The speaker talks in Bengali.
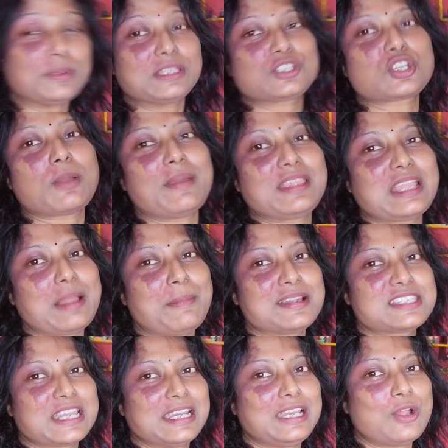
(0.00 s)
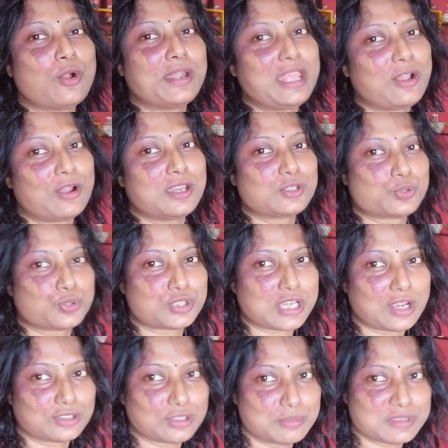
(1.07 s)
তোমাদের সবাইকে আমার চ্যানেলে অনেক অনেক
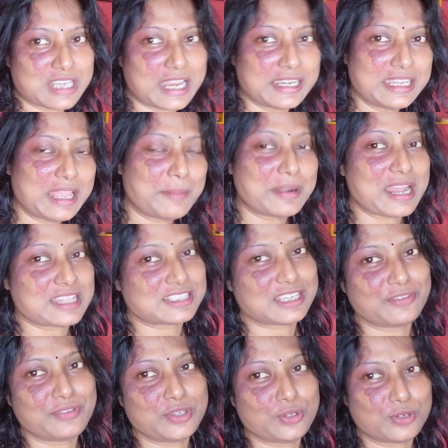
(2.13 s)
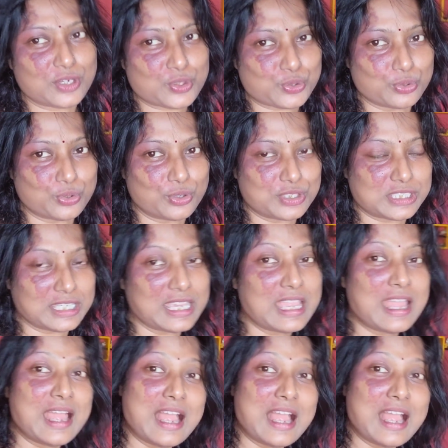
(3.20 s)
সুস্বাগতম জানিয়ে আমার আজকের ভিডিওটা শুরু করছি